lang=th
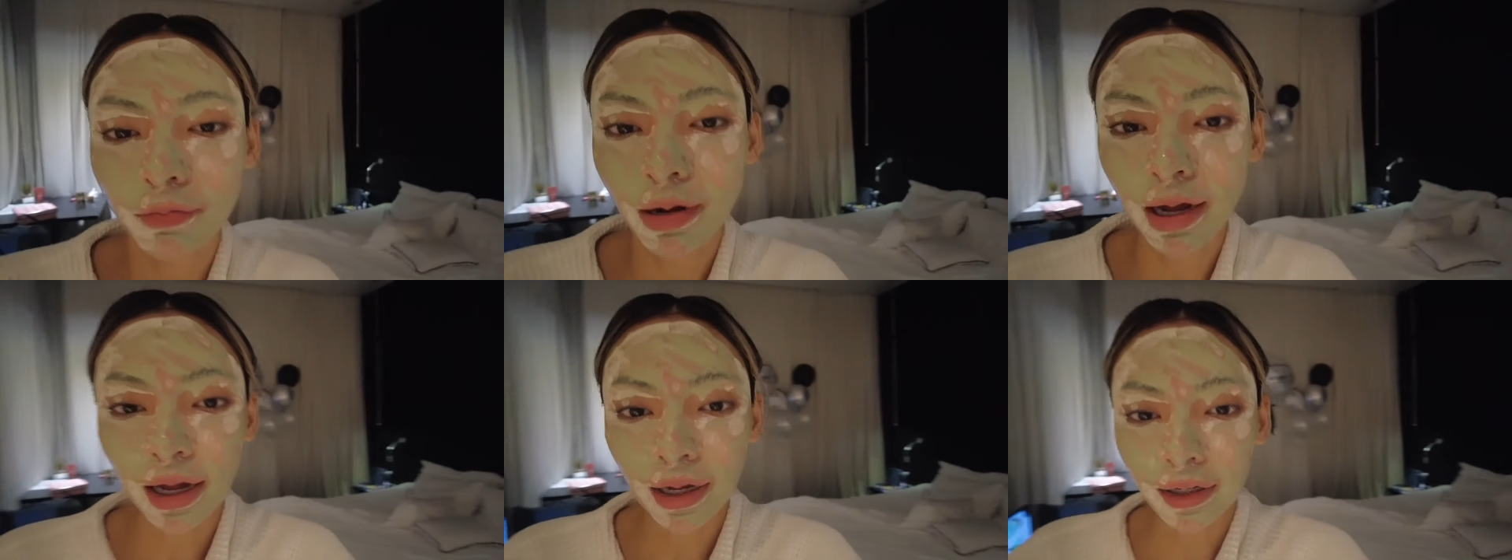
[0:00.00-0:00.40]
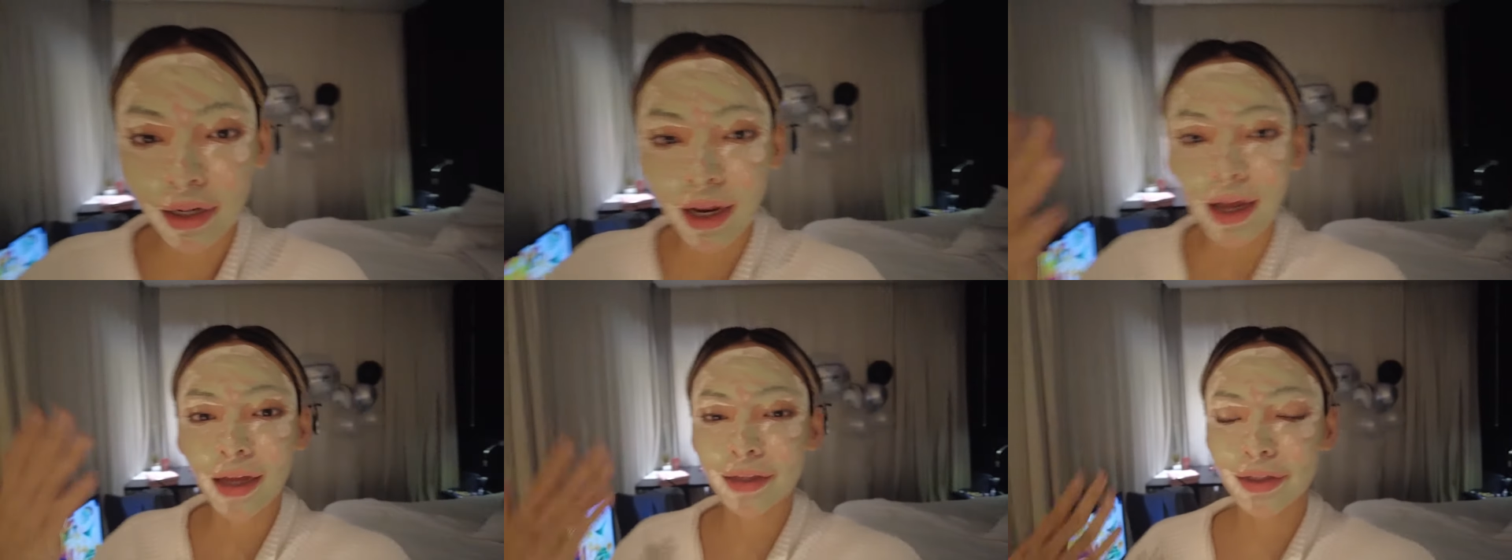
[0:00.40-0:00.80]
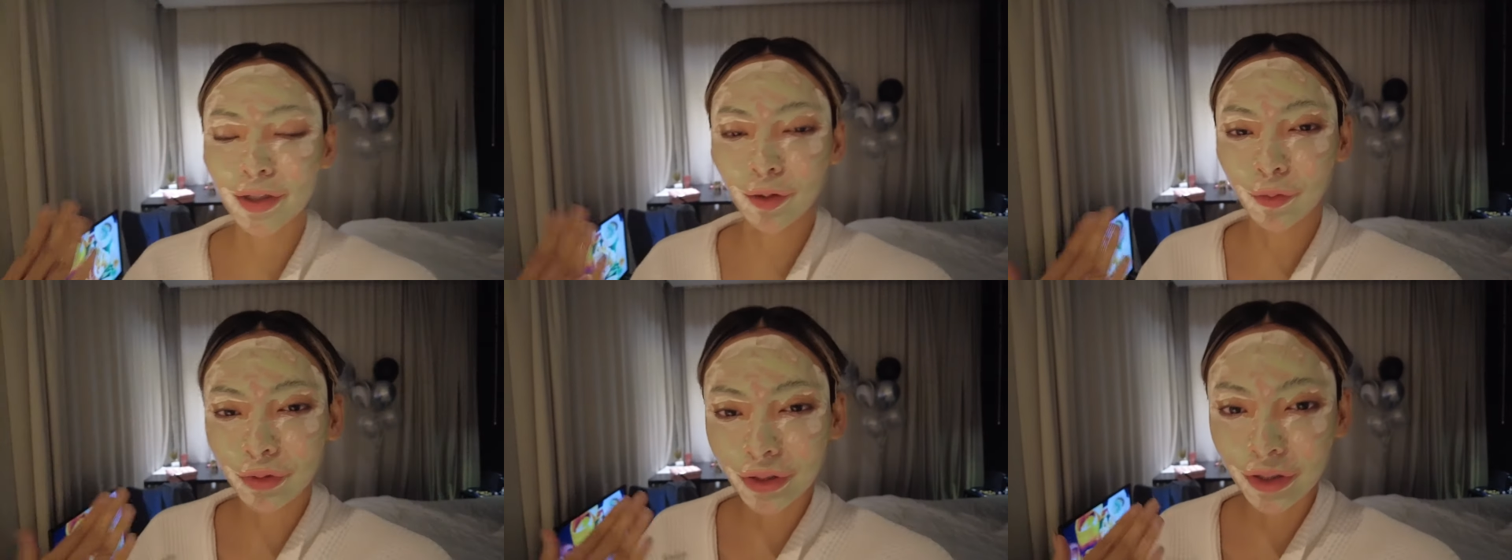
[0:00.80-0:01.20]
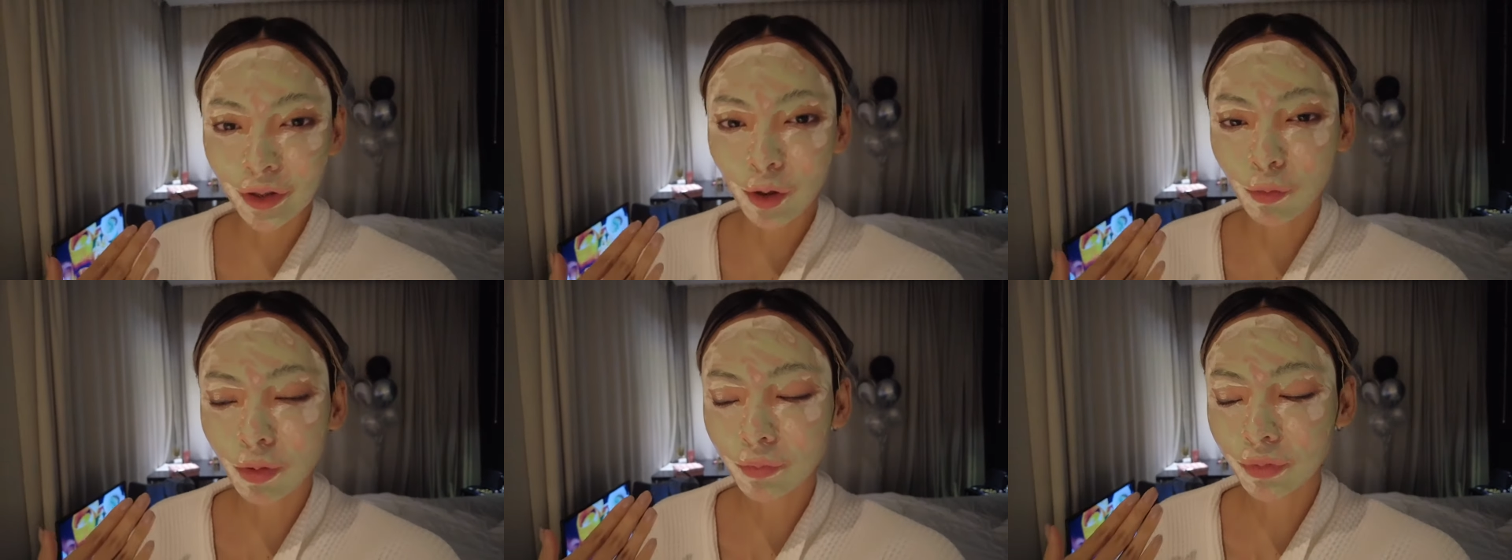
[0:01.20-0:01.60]
มาร์กหน้าเขี
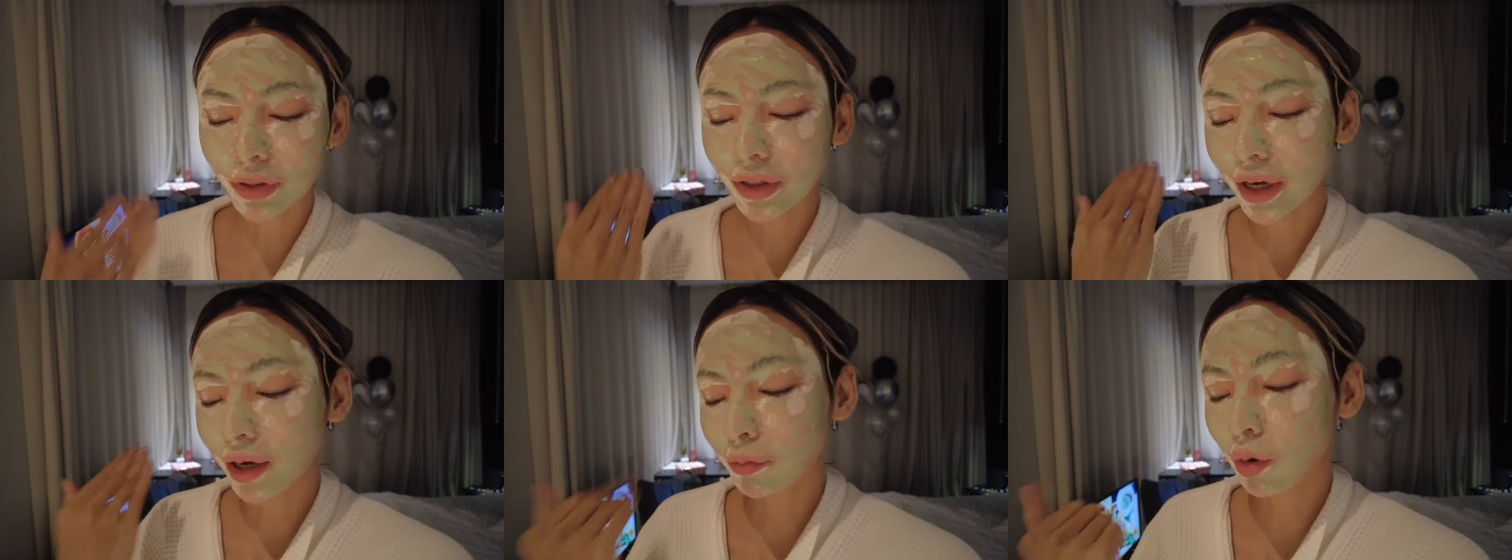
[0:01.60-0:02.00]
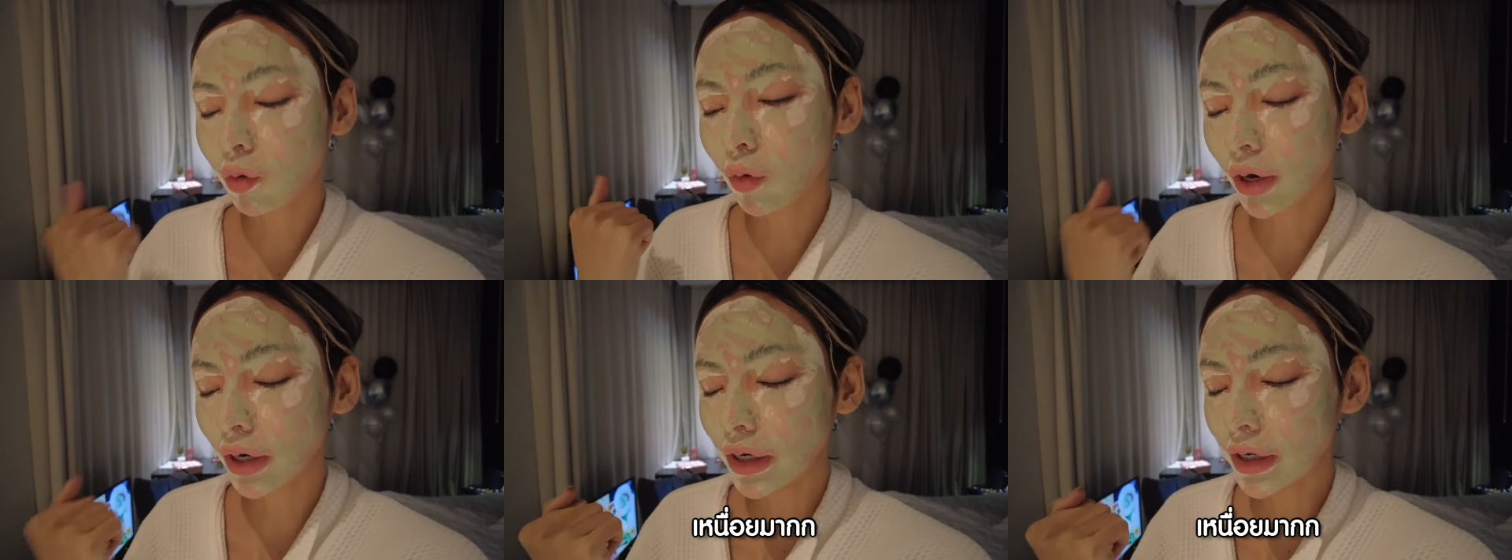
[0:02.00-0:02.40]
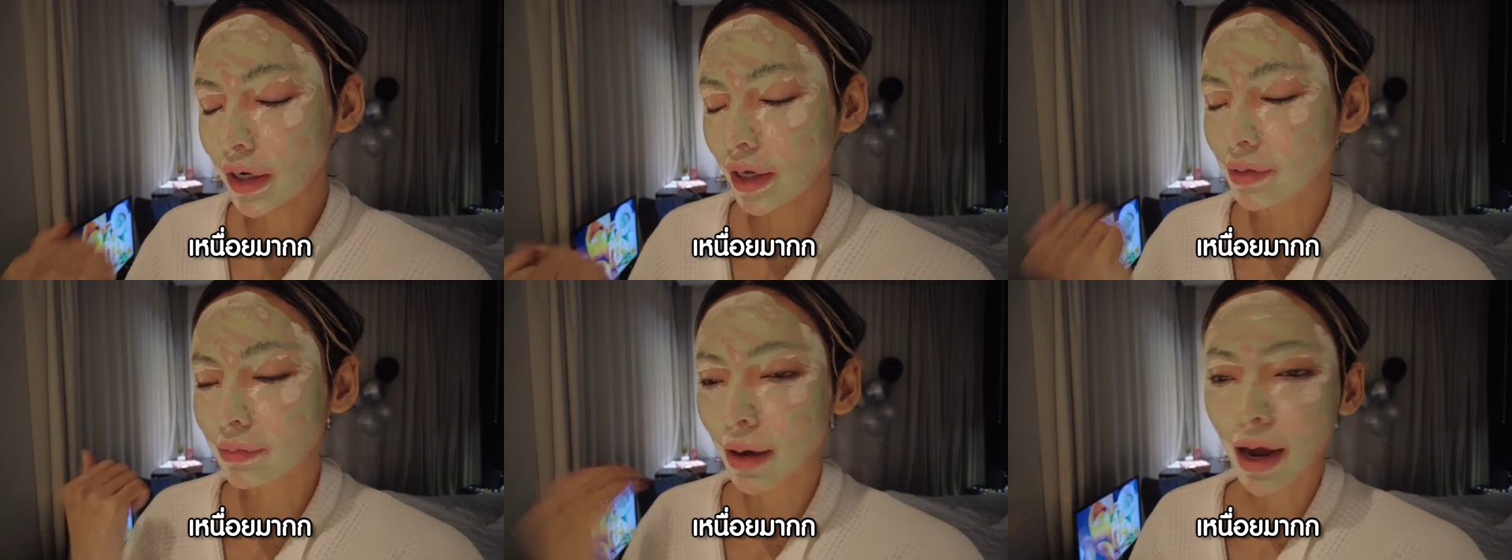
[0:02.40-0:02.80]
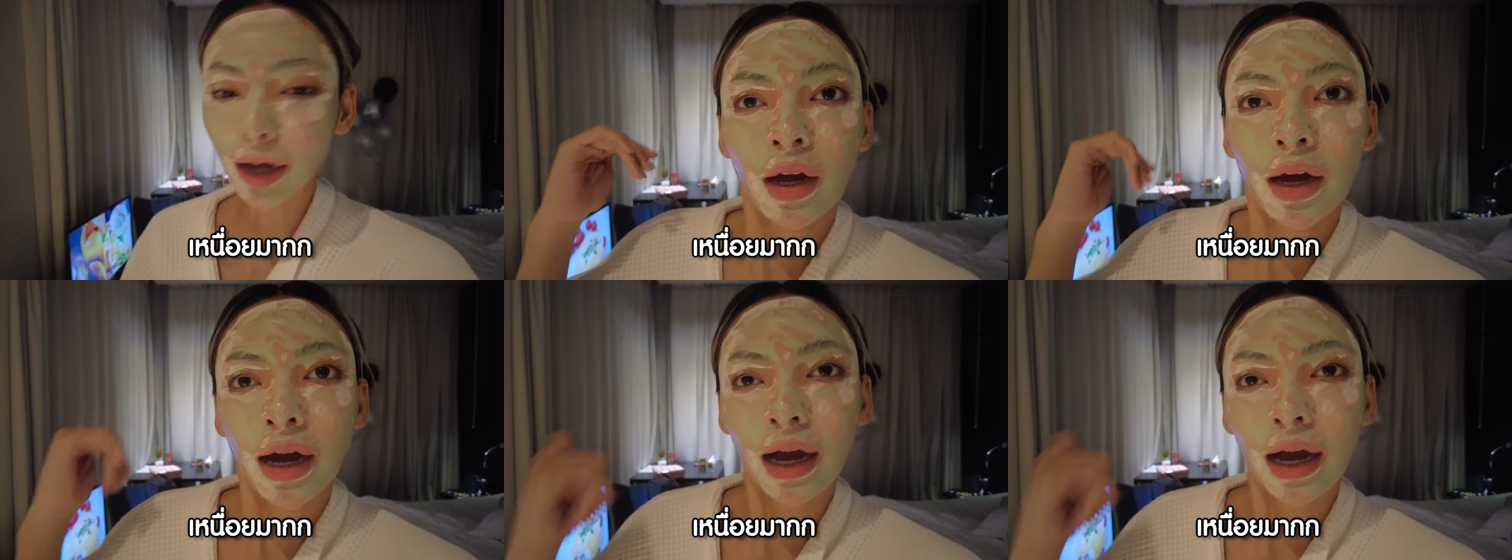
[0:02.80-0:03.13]
ยวๆแบบนี้นะคะเพราะว่าเหนื่อยมาก